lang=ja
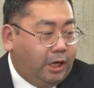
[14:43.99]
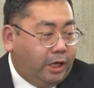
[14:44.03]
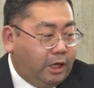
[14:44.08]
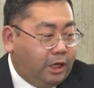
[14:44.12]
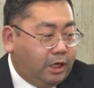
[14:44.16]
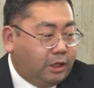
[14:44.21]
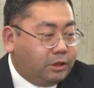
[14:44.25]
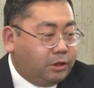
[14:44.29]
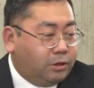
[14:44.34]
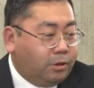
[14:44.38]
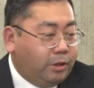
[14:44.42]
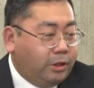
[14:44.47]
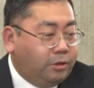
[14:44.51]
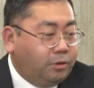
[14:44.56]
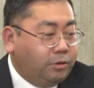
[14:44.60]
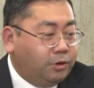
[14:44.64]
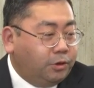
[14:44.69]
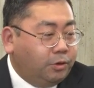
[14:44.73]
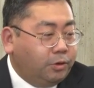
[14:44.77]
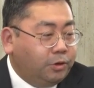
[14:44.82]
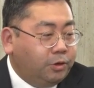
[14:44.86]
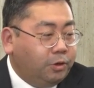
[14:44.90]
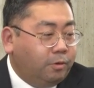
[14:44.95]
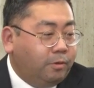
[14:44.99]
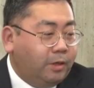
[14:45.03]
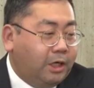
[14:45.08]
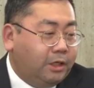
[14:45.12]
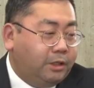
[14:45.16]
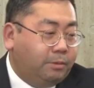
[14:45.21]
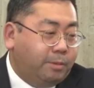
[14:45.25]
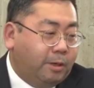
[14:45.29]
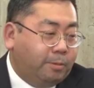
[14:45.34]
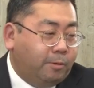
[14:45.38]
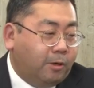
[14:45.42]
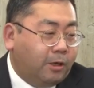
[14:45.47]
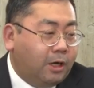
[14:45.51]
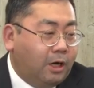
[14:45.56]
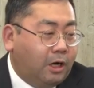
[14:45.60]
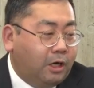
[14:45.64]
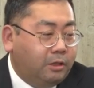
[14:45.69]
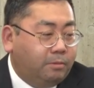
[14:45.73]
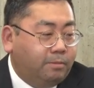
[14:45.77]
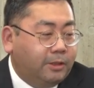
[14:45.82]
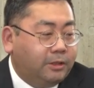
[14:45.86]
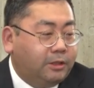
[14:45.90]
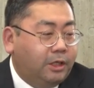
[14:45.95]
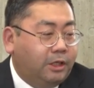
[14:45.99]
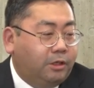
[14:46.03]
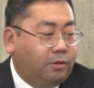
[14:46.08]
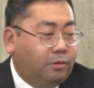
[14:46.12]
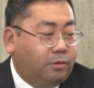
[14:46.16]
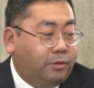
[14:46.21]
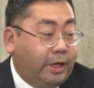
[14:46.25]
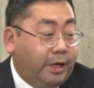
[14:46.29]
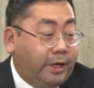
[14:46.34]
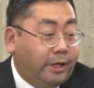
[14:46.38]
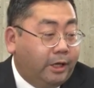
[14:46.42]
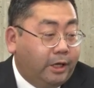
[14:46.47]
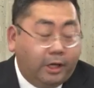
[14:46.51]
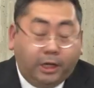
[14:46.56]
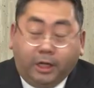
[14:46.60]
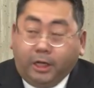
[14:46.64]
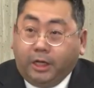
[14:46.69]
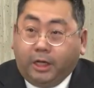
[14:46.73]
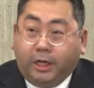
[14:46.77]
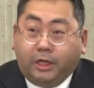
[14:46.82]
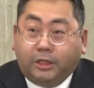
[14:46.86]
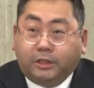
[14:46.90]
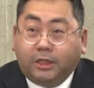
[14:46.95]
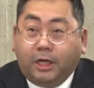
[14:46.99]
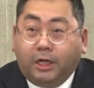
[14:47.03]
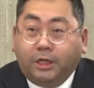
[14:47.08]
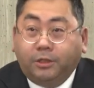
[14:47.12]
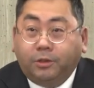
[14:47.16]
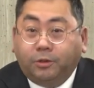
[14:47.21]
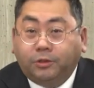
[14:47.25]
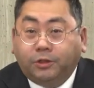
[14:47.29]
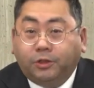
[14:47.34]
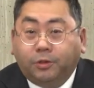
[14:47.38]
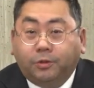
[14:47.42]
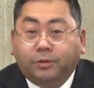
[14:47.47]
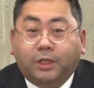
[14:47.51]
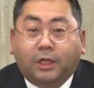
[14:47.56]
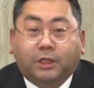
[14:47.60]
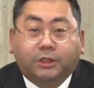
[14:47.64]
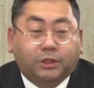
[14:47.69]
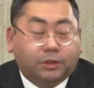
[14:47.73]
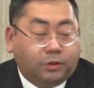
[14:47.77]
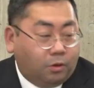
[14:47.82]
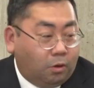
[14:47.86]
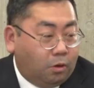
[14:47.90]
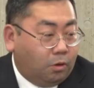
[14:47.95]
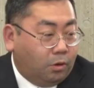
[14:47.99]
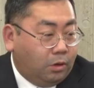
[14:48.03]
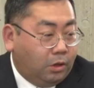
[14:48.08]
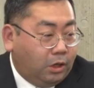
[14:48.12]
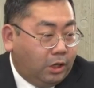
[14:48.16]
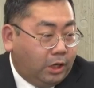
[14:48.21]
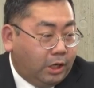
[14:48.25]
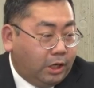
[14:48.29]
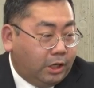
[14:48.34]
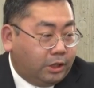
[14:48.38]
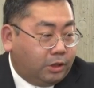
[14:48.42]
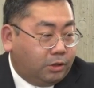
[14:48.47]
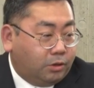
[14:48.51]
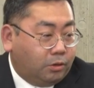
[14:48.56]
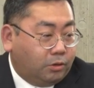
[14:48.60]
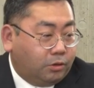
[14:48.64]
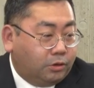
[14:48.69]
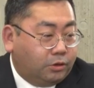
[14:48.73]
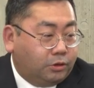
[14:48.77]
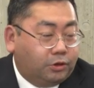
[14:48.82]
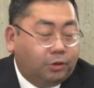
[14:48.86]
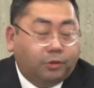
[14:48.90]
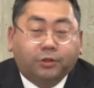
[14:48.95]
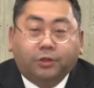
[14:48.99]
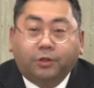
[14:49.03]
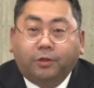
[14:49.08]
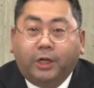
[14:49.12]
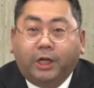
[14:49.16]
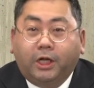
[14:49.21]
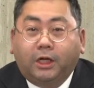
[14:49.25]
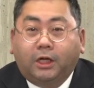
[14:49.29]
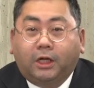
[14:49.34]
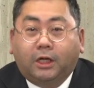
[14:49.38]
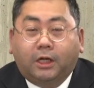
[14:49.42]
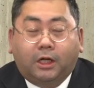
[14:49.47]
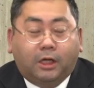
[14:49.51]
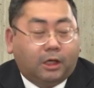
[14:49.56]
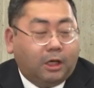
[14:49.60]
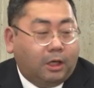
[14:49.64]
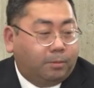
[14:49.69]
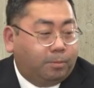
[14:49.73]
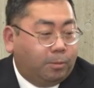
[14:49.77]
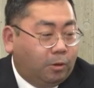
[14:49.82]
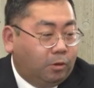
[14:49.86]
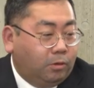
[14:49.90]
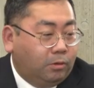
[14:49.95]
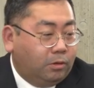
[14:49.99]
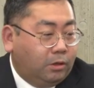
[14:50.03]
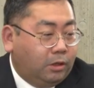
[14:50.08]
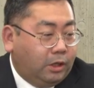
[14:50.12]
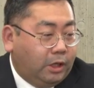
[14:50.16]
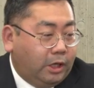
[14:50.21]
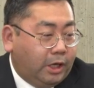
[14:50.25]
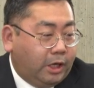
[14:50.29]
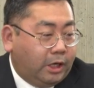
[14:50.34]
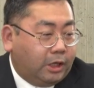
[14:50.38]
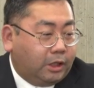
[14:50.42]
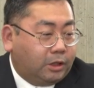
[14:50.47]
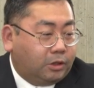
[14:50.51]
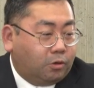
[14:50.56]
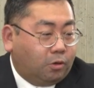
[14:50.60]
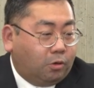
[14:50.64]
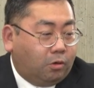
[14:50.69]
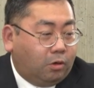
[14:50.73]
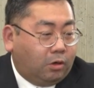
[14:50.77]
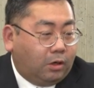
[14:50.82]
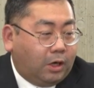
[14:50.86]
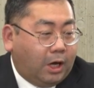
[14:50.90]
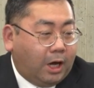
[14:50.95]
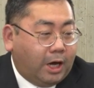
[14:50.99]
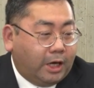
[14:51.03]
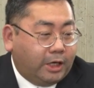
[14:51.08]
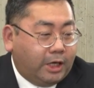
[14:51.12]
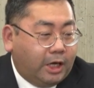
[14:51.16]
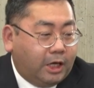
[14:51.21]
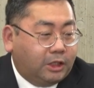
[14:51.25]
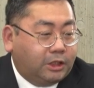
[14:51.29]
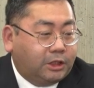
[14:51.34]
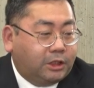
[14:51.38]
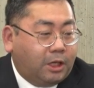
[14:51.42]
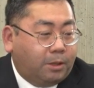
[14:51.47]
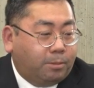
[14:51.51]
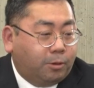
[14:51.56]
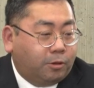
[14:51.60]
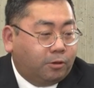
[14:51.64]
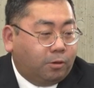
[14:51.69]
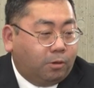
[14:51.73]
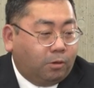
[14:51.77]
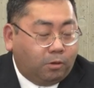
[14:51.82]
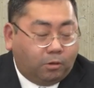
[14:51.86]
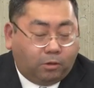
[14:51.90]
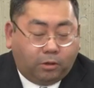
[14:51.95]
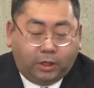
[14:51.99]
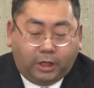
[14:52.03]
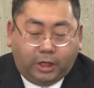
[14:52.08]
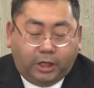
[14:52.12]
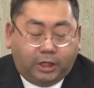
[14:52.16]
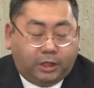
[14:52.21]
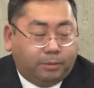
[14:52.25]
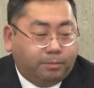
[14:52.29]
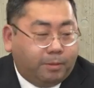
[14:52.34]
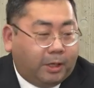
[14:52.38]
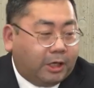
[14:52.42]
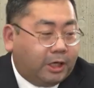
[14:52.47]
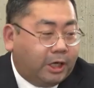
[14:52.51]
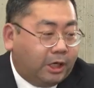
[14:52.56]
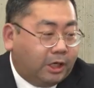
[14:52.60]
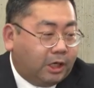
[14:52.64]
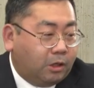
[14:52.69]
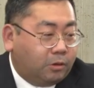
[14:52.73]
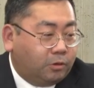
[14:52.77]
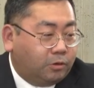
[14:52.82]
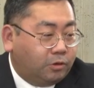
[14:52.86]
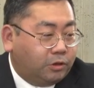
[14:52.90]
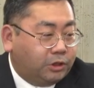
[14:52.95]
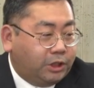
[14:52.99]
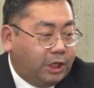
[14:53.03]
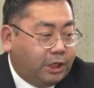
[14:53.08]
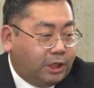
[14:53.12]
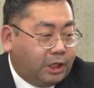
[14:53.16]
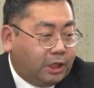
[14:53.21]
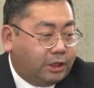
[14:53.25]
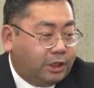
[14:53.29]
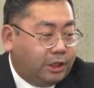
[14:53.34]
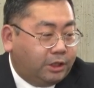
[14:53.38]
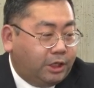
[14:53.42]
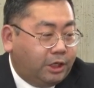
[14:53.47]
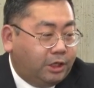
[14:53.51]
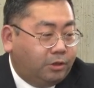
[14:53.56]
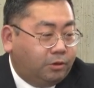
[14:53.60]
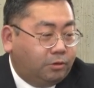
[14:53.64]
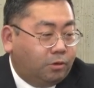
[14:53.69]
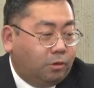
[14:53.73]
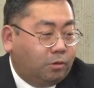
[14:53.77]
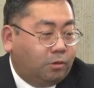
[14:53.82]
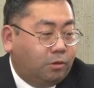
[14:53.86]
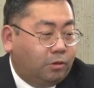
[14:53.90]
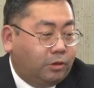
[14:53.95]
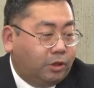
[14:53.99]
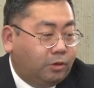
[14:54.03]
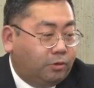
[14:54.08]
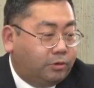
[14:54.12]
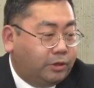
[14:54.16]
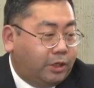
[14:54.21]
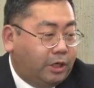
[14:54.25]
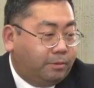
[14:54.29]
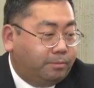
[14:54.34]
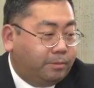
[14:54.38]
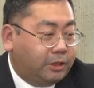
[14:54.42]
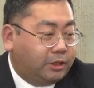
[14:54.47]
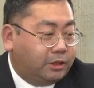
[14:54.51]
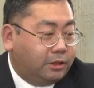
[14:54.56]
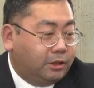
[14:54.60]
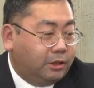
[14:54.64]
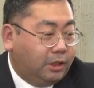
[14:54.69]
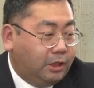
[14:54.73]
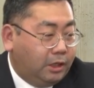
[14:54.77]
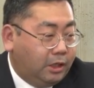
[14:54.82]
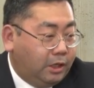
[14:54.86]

えー、それの状況は今も変わりませんので、えー、材料調達の、えー、と状況変化なんかも、えー、と反映したものを、えー、今計画として立てているところでございます。